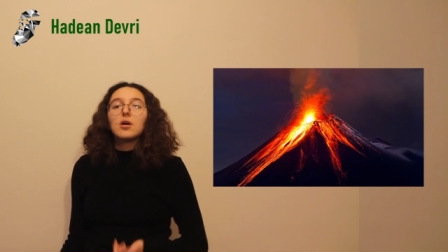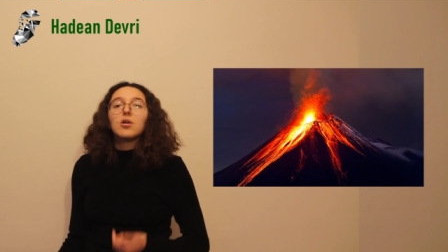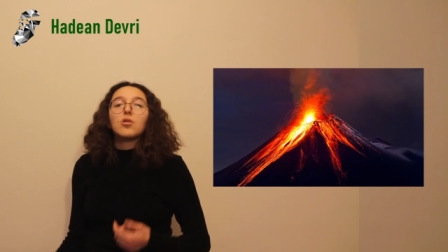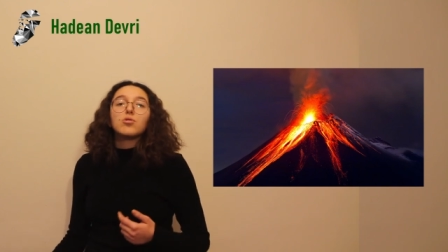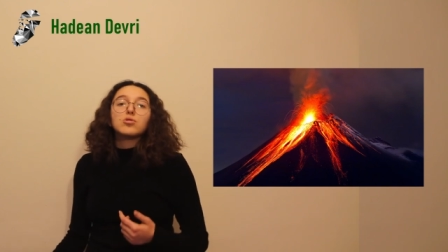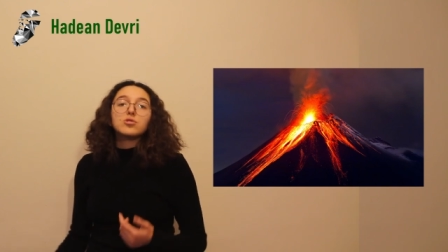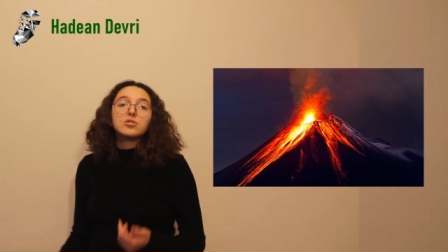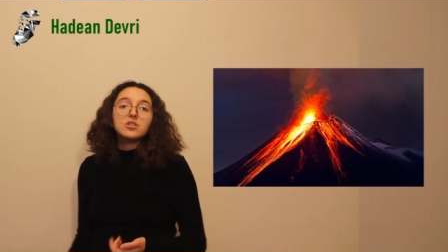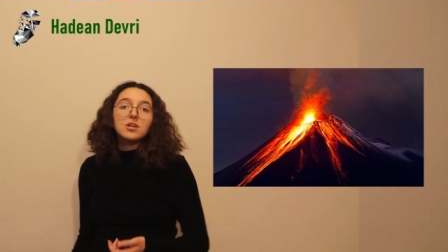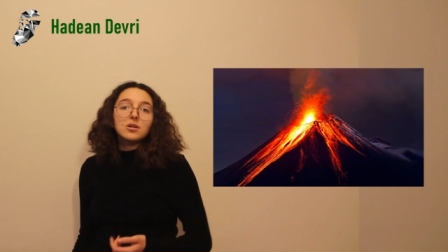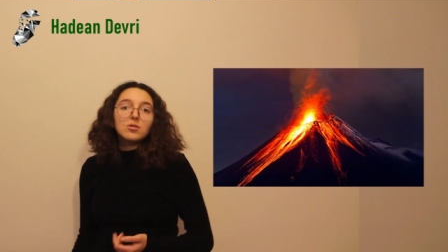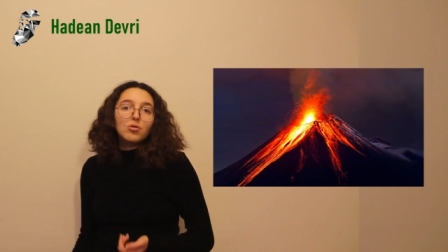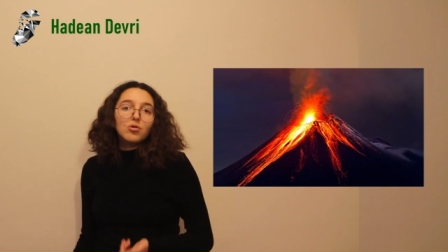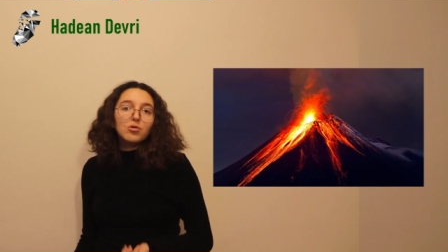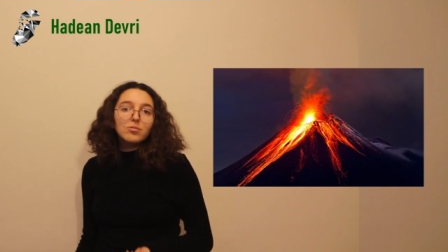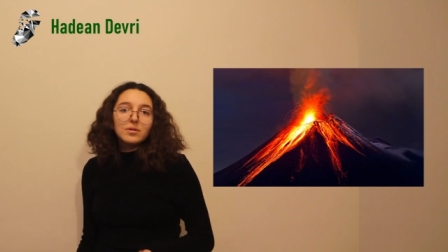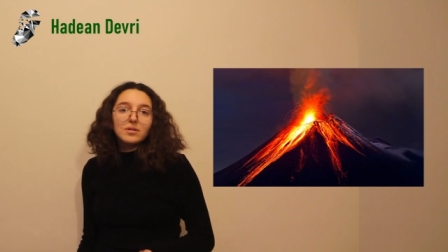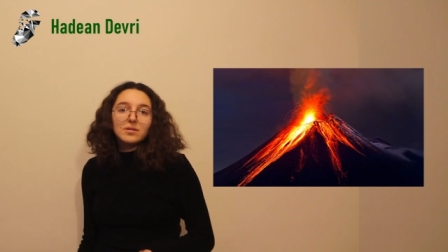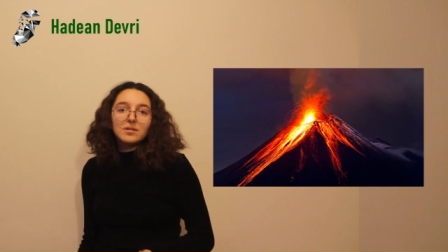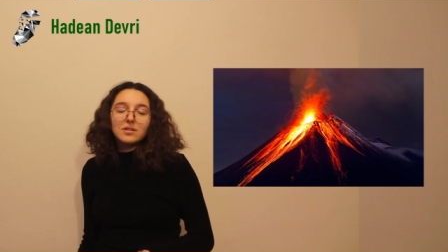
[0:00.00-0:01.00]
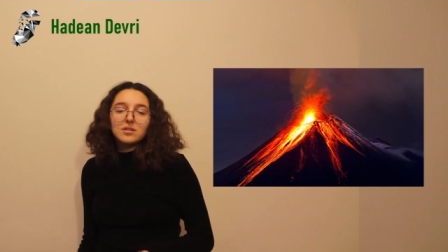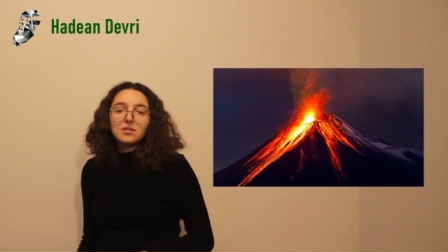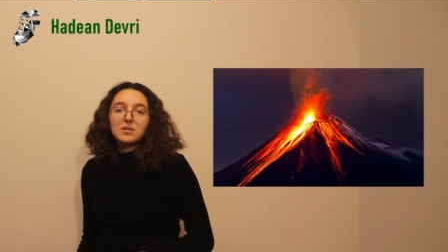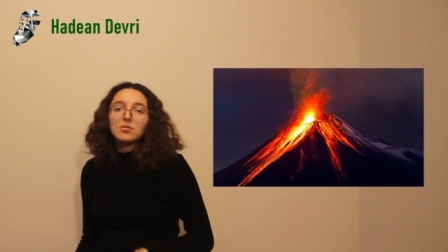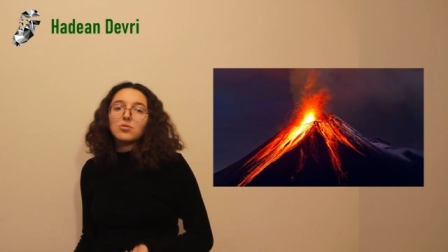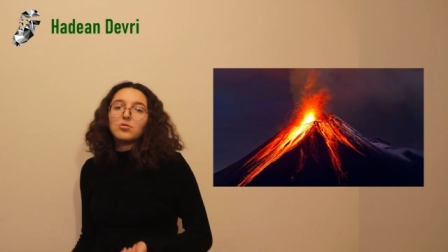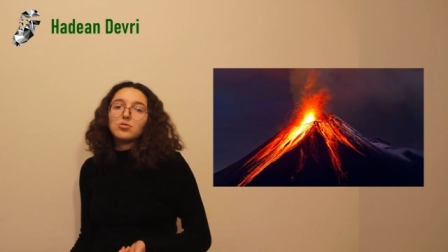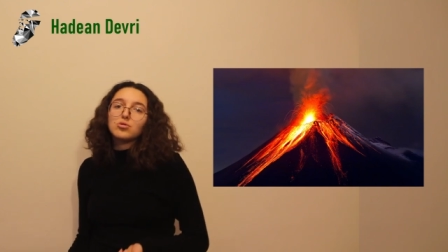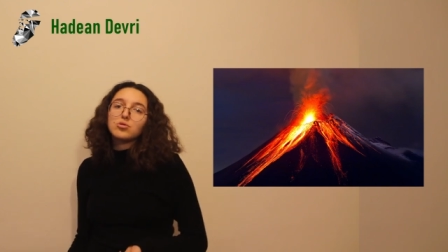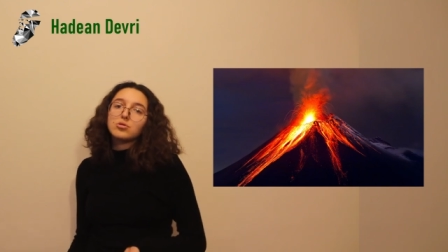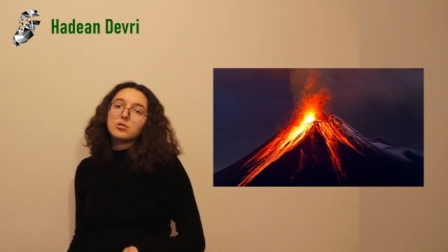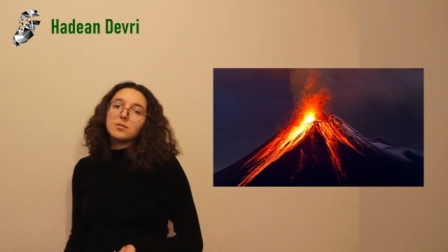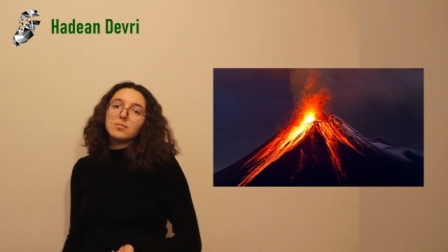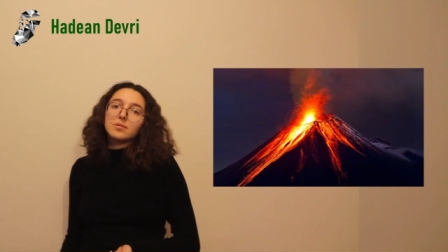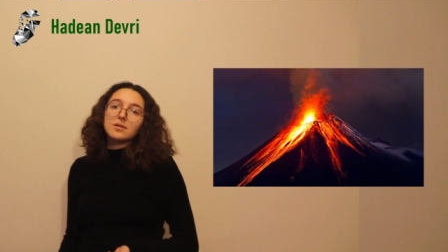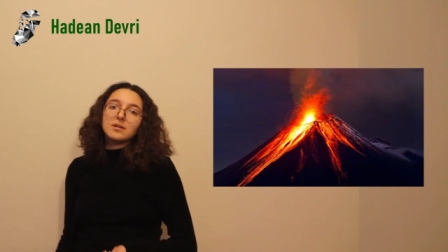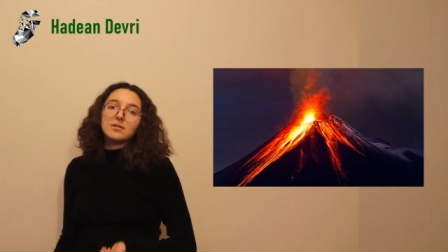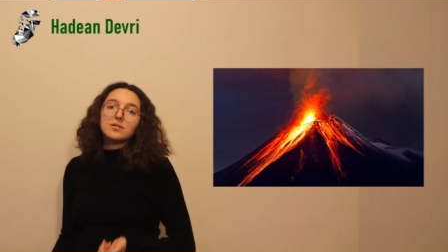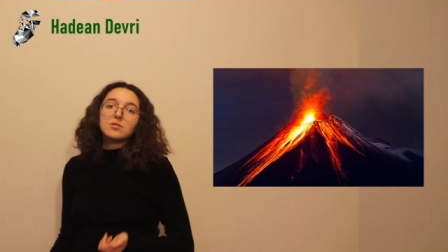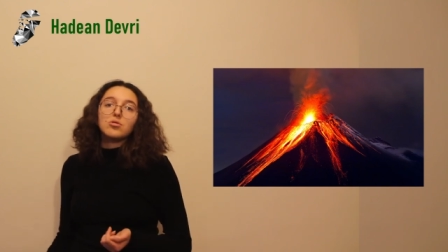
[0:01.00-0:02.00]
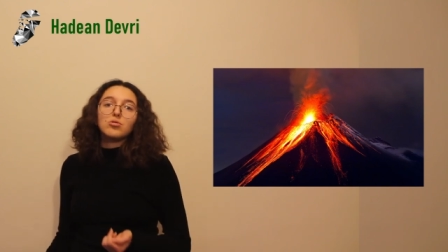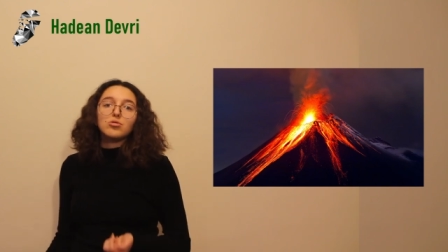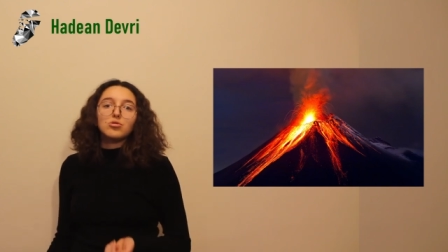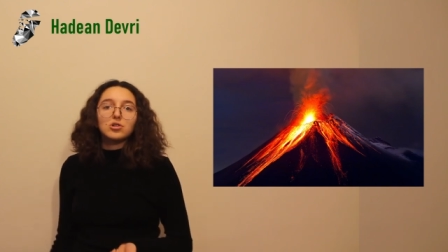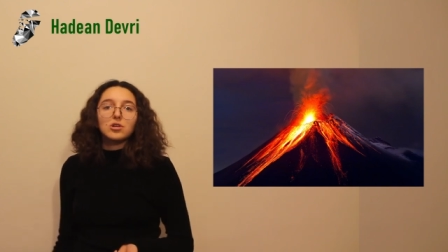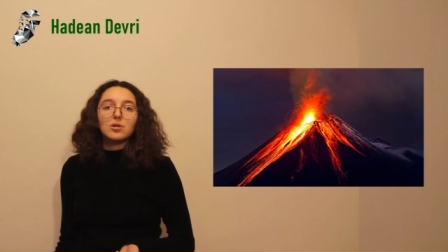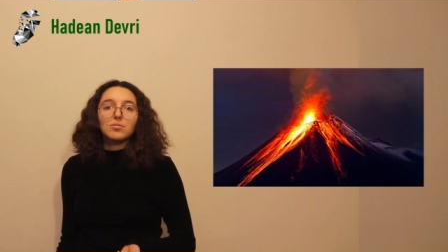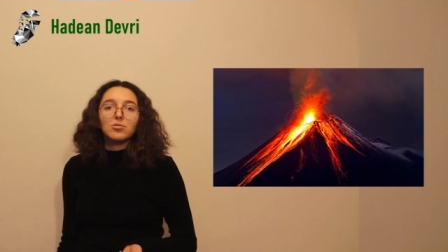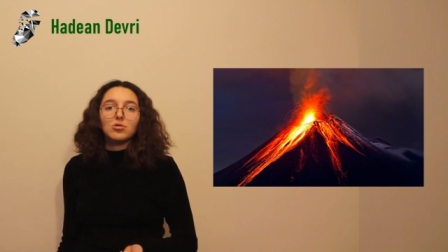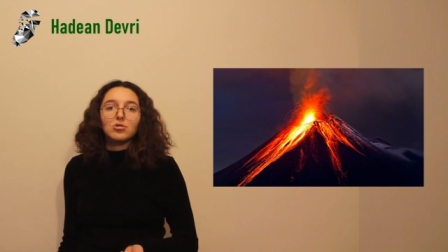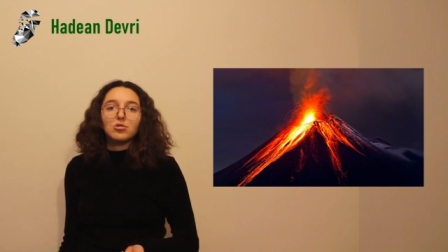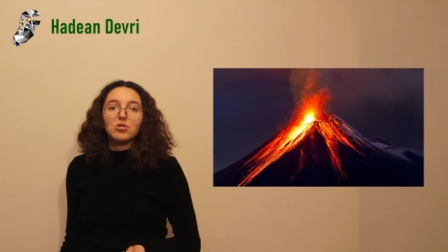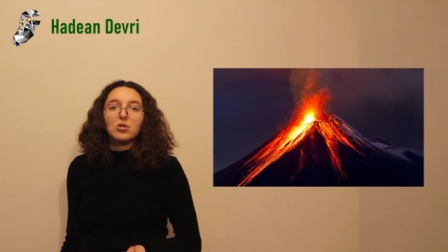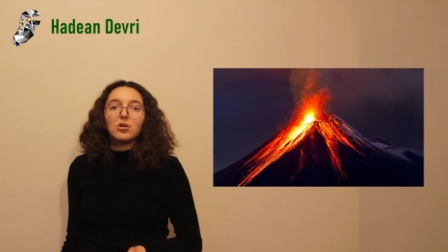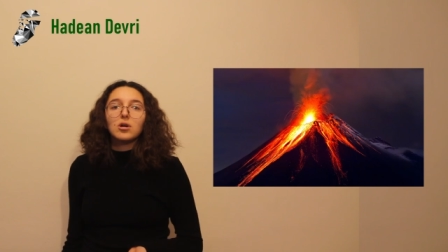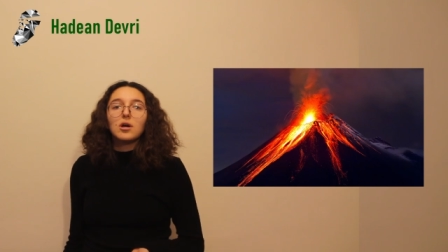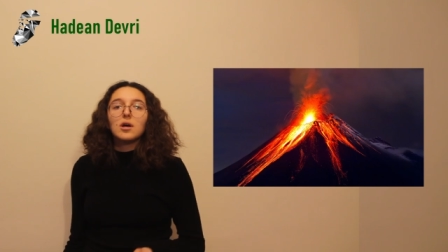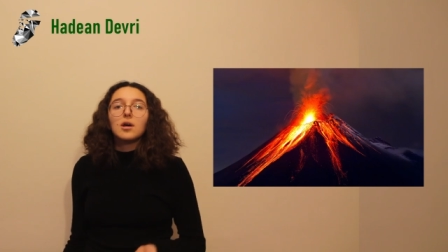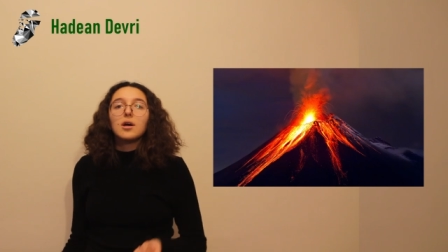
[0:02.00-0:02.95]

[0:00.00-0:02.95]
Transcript: Oksijen olmadığı için ozon tabakası oluşamıyordu.